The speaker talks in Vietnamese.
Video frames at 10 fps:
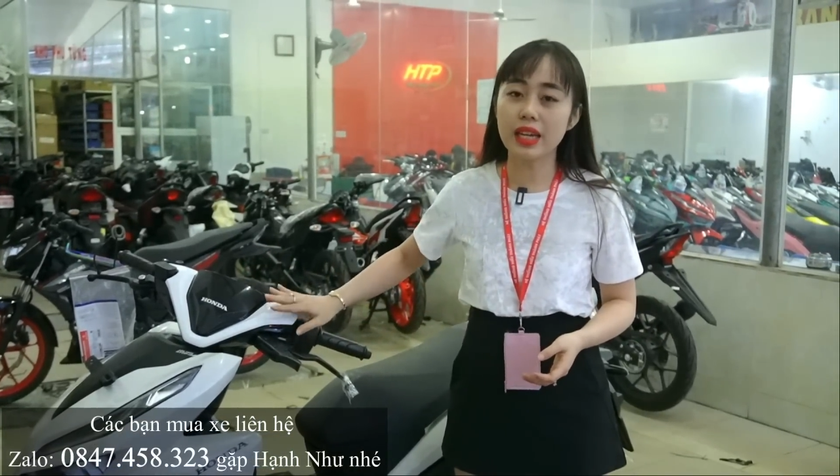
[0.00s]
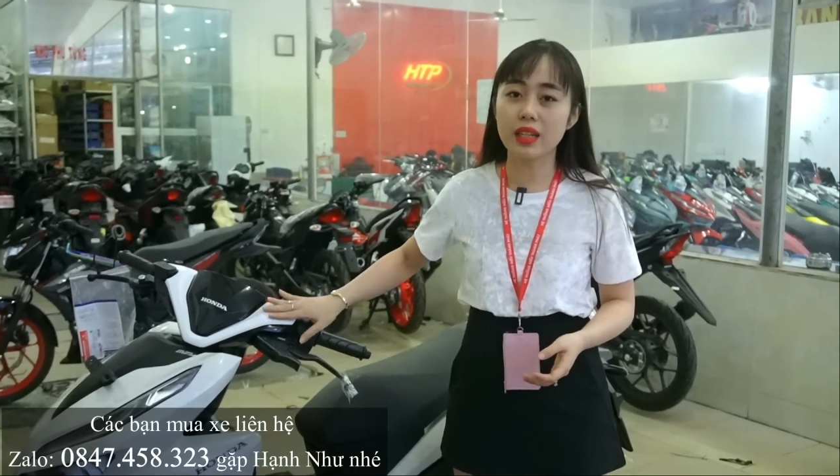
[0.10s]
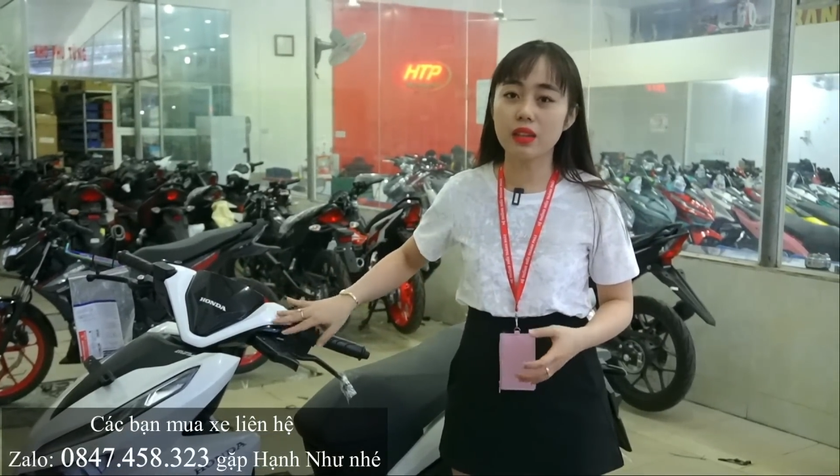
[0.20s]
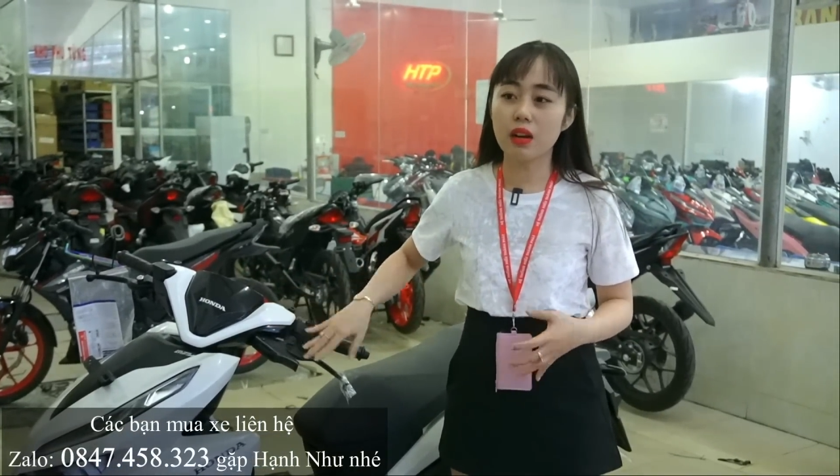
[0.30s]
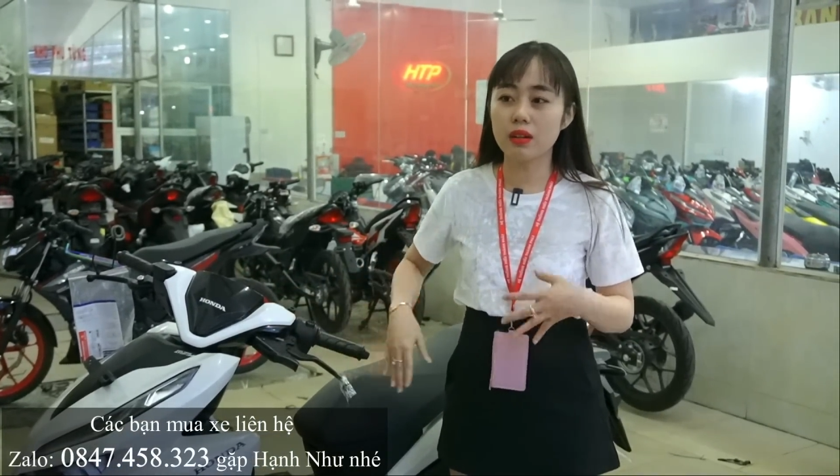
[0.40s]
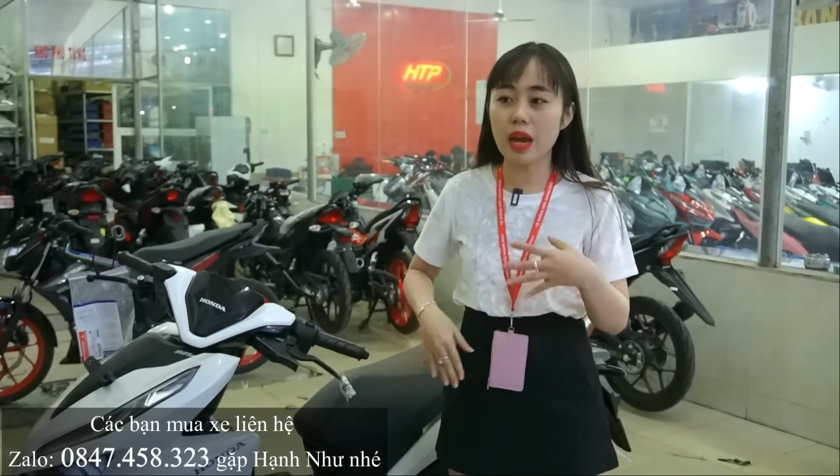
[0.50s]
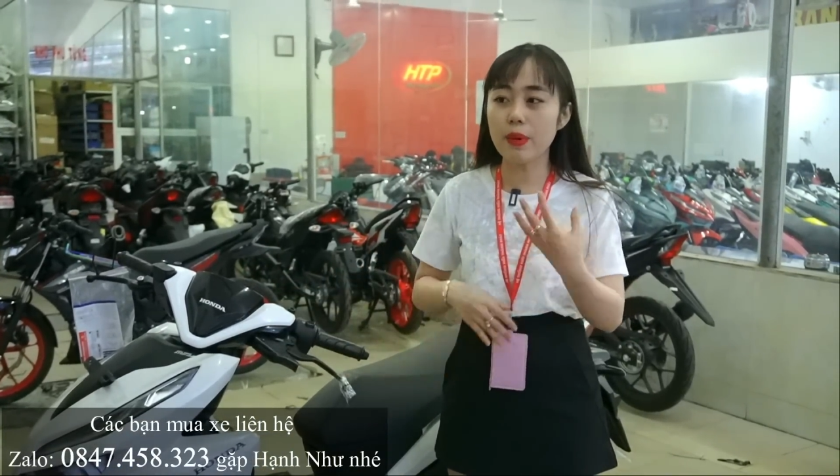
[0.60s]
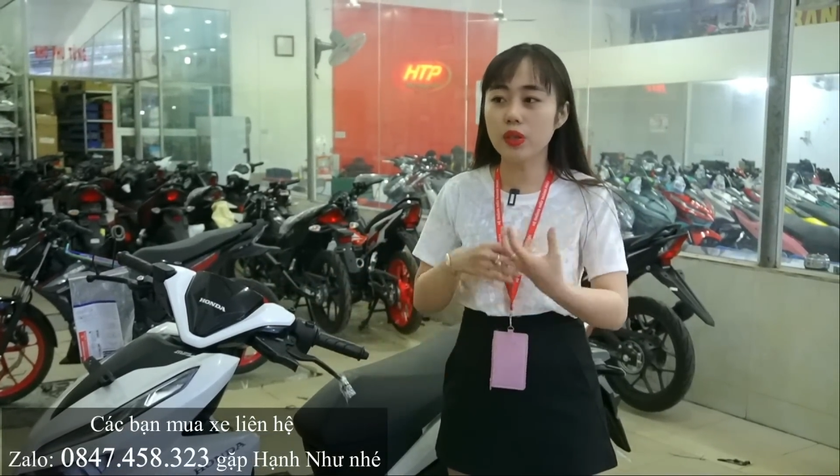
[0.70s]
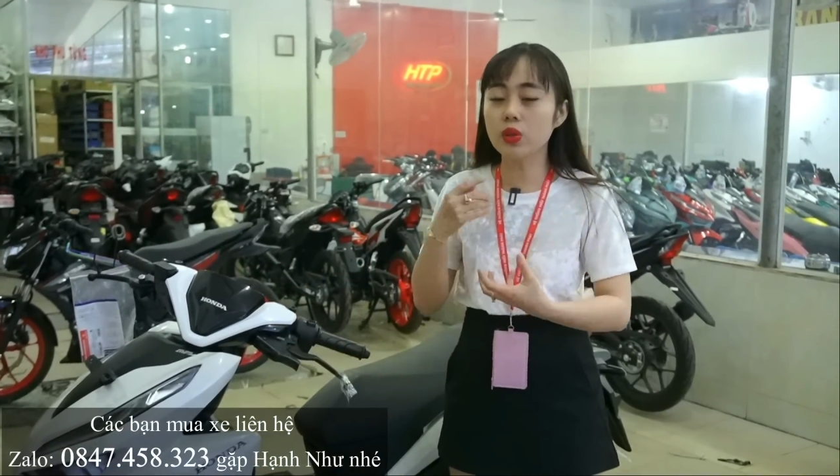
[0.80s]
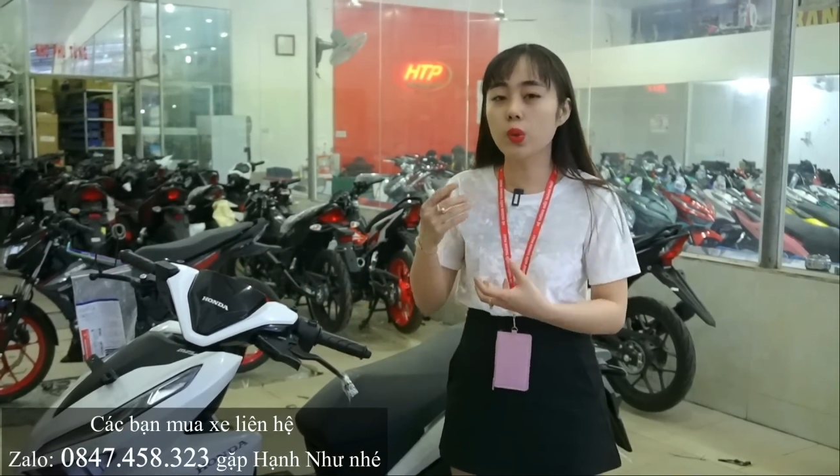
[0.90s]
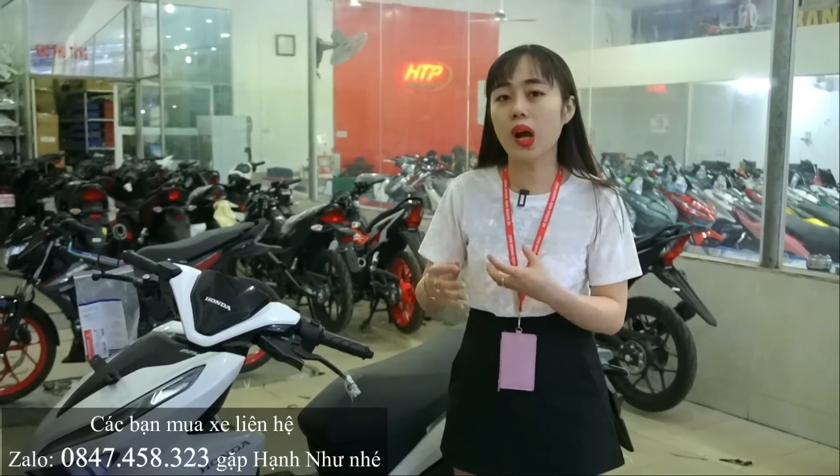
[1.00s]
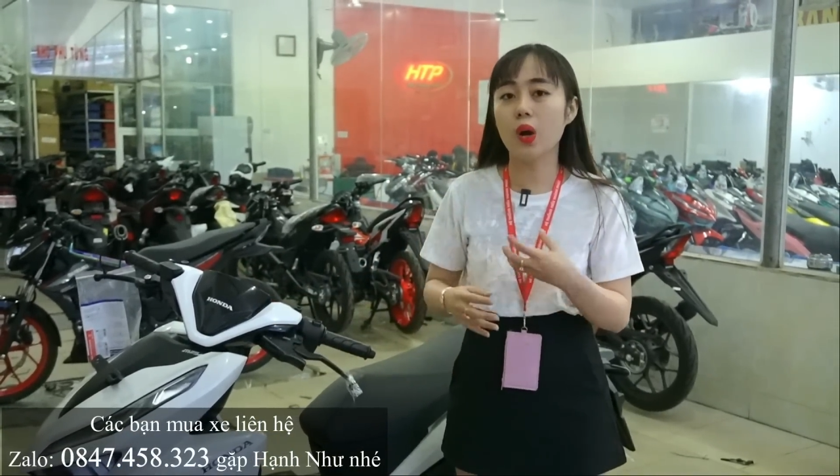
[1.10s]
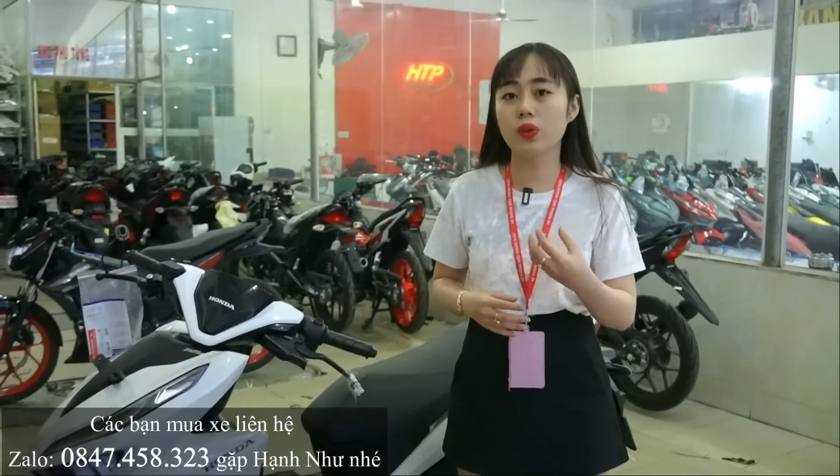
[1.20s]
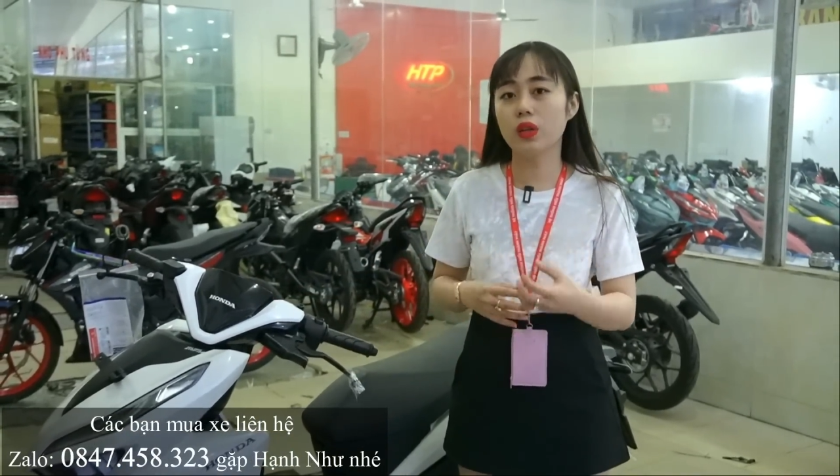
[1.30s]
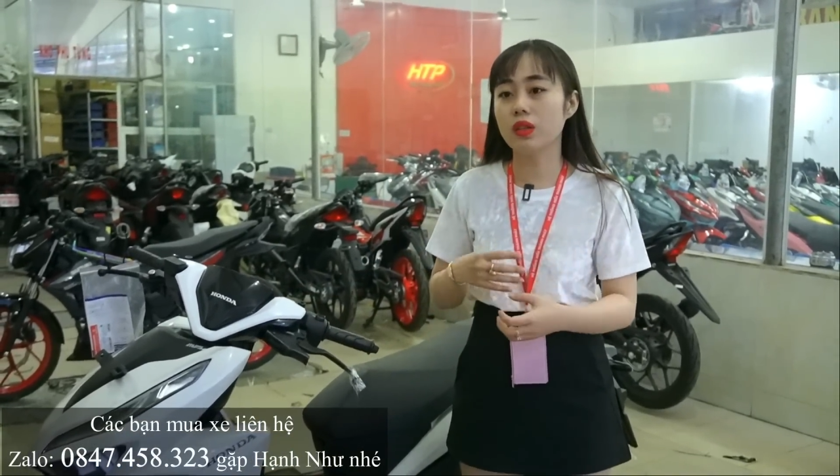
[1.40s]
để dành cho đáp ứng
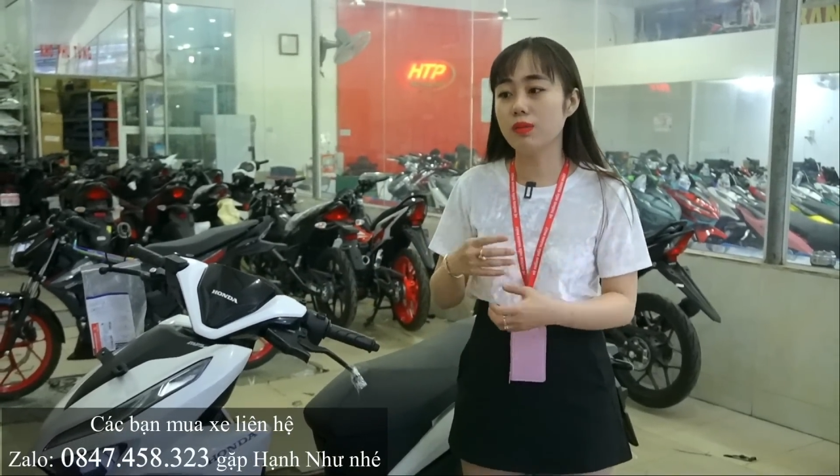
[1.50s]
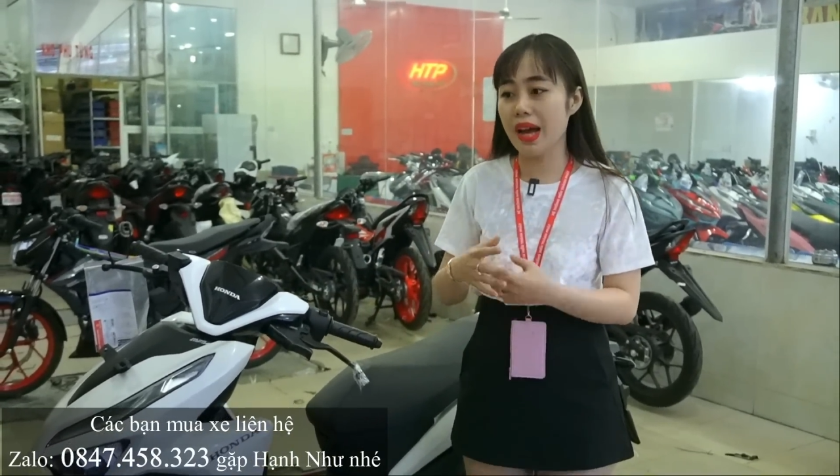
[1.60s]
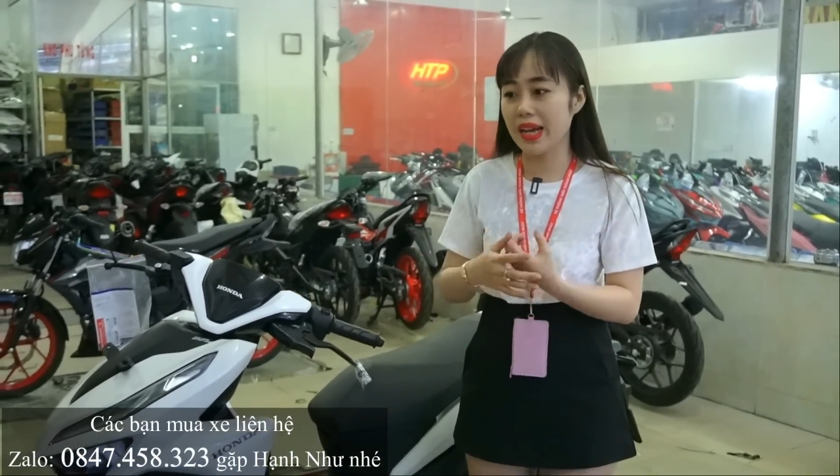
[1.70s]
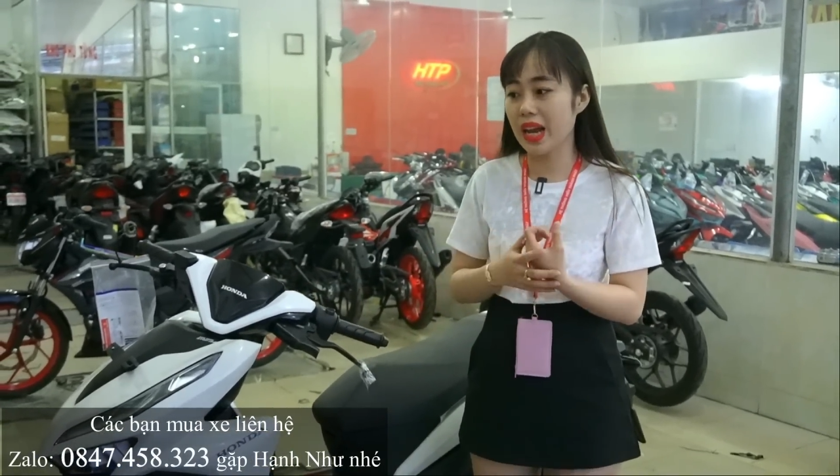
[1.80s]
nhu cầu cho những